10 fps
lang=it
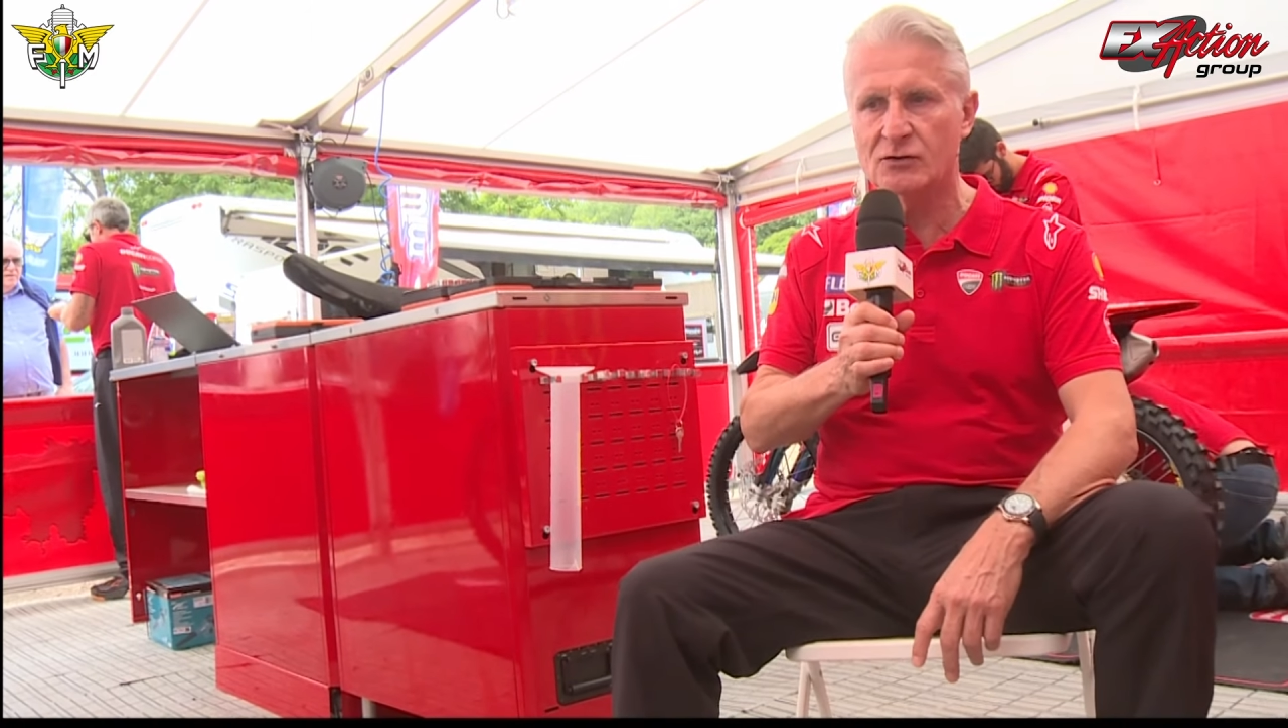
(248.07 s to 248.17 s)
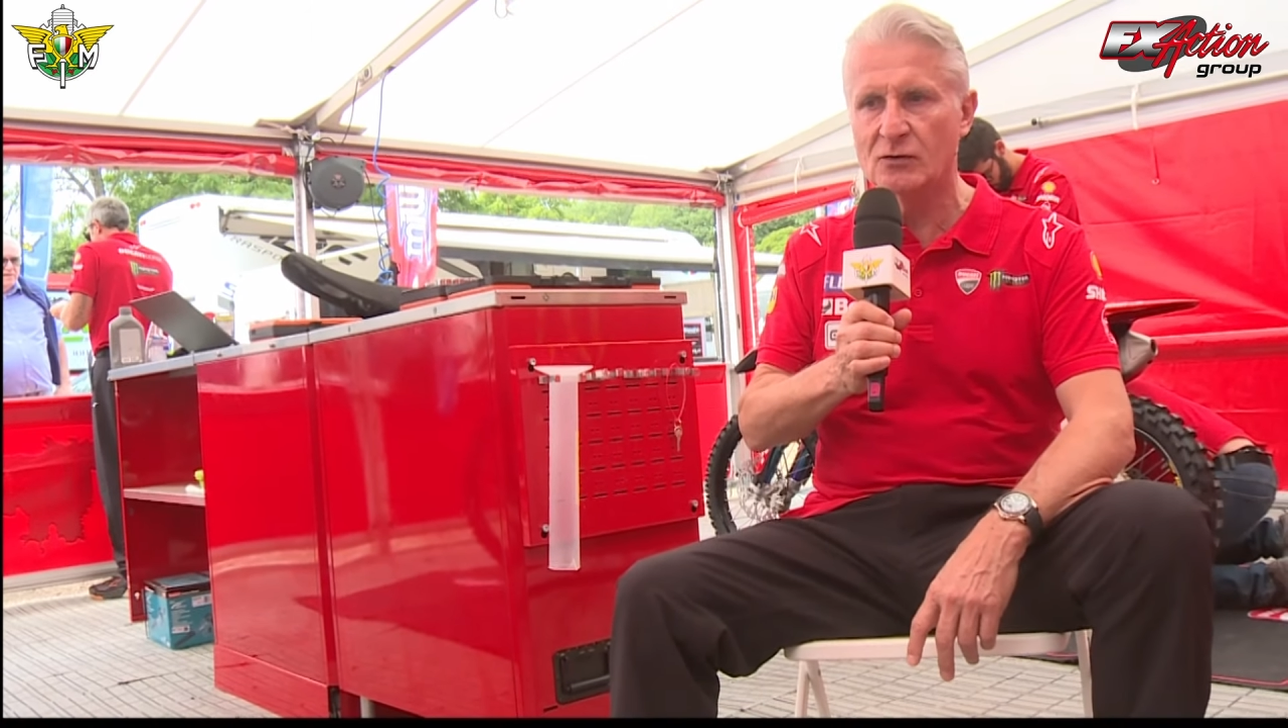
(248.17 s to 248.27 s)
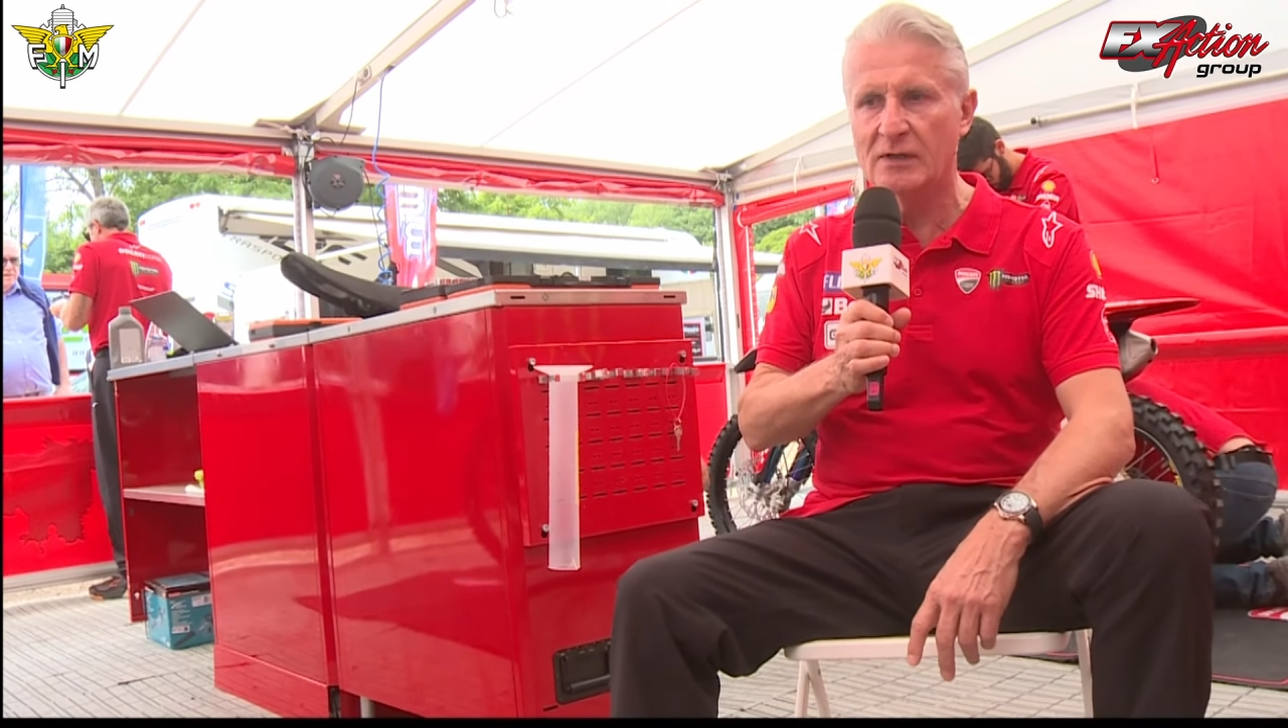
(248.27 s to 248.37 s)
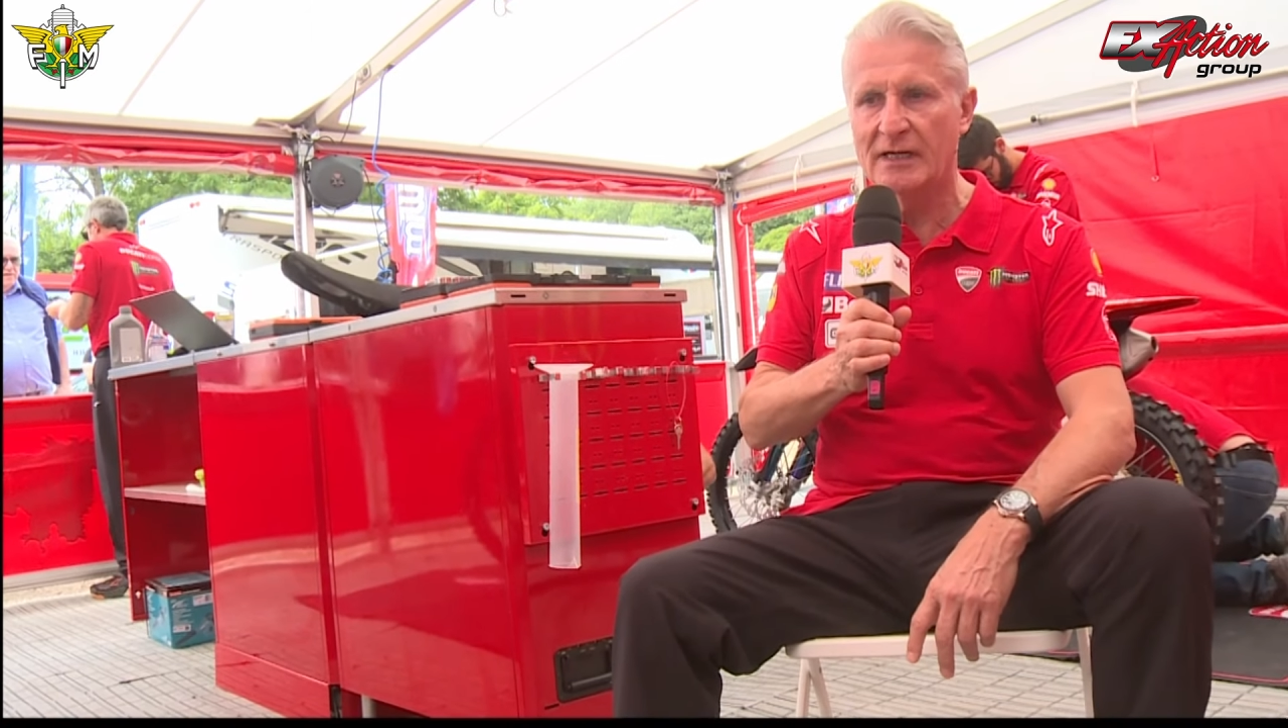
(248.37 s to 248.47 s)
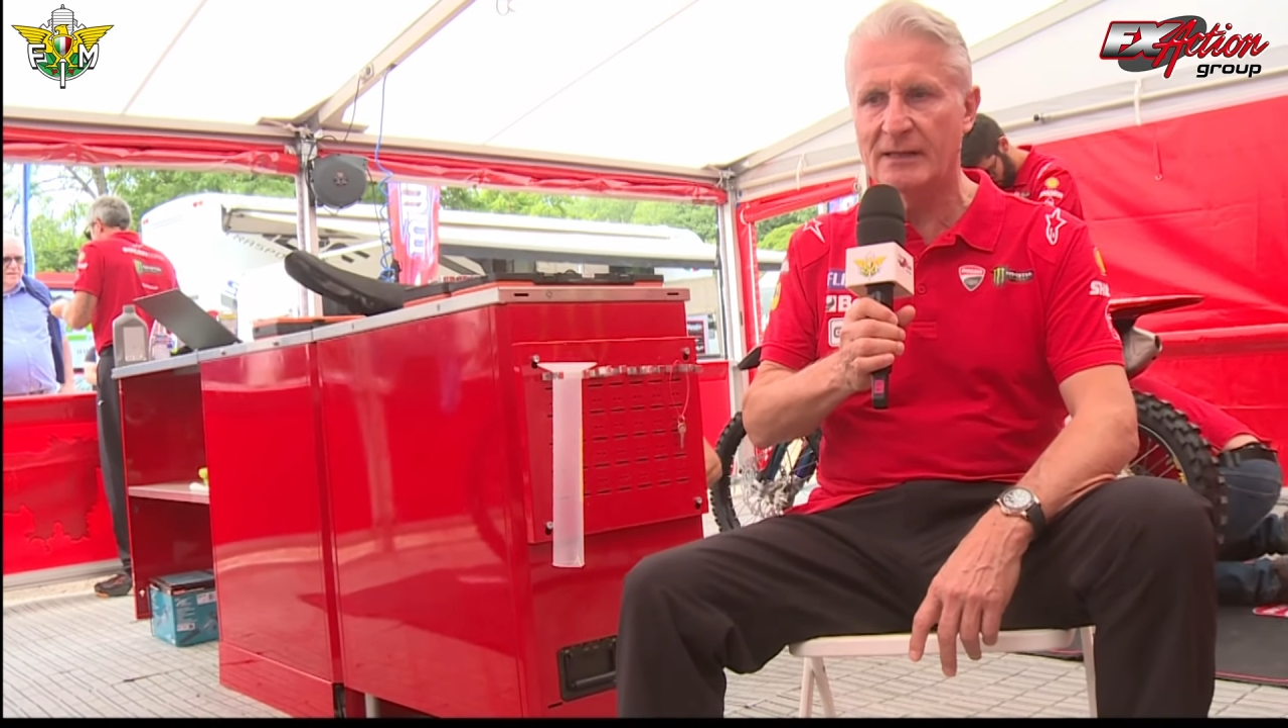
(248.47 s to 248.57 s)

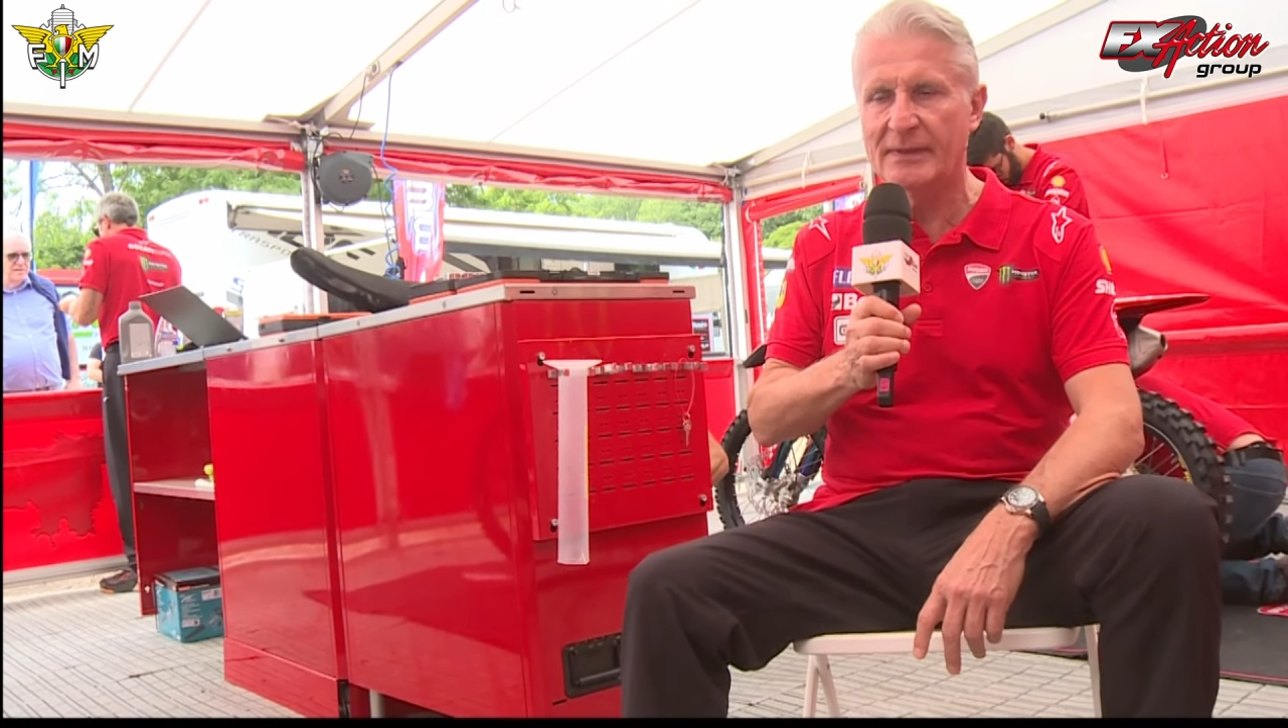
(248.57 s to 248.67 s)
sul